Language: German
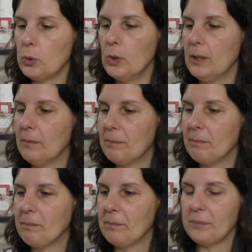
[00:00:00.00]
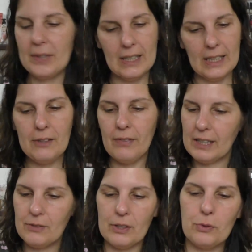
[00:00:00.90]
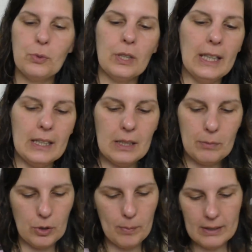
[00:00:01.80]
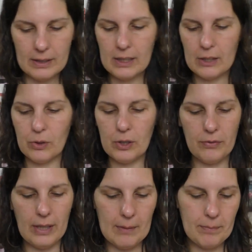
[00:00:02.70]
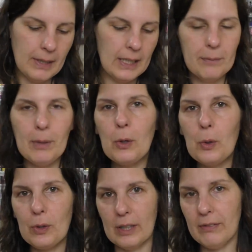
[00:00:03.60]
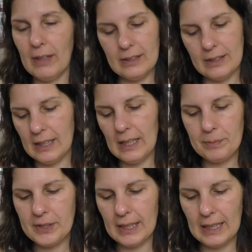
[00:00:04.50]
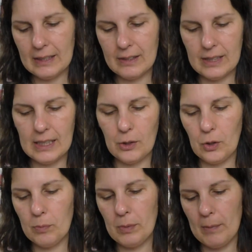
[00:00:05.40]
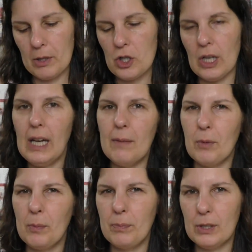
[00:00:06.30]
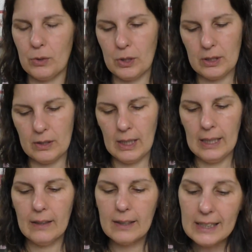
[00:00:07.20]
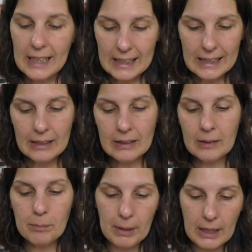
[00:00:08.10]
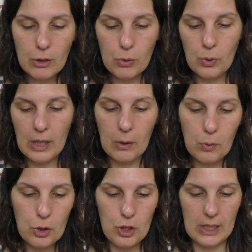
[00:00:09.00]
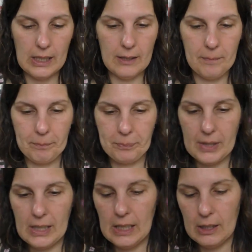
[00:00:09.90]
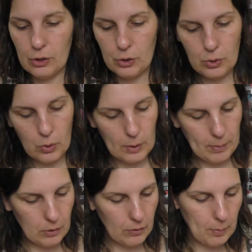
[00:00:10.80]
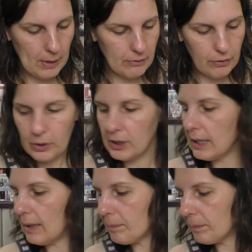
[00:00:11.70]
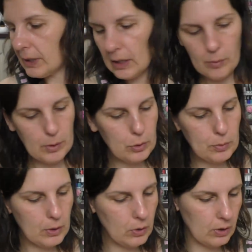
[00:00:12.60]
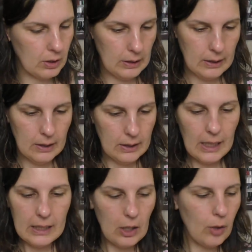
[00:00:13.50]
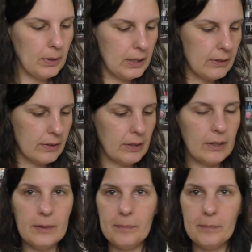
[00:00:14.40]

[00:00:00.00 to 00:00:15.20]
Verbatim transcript: Cool. Ich werde es versuchen. Jetzt im Sommer sind ja solche Farben. Mal gucken, ich weiß nicht. Ihr habt es ja gerade gesehen. Ihr könnt mir ja mal schreiben, ob mir solche knalligen Pinktöne auch stehen. So, ich brauche nochmal einen feuchten Lappen. Ich glaube, ich muss mir noch ja, ich glaube, diese